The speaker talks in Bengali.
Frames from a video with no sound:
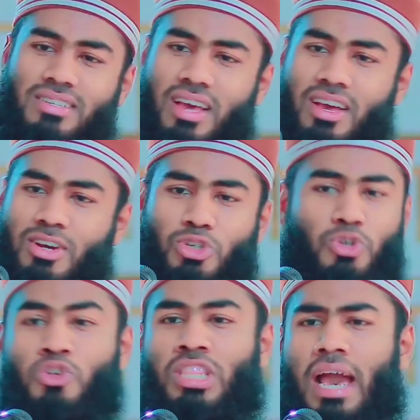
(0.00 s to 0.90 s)
আজিজ
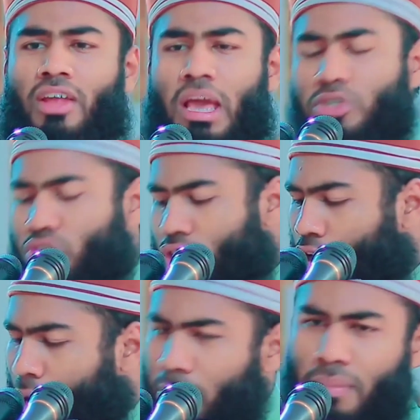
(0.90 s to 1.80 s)
শুধু তাই নয় আমি যদি
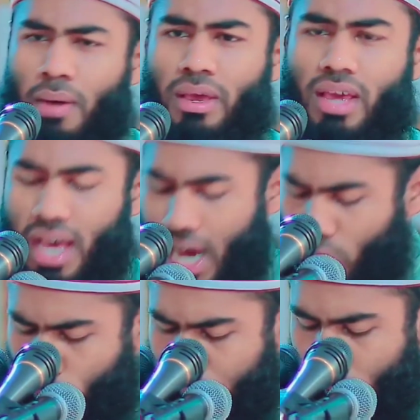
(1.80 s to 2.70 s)
লম্বাভাবে
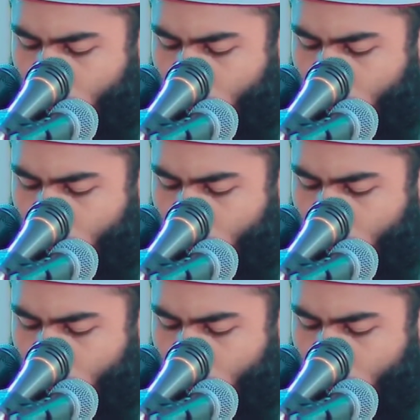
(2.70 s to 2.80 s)
আরও খুব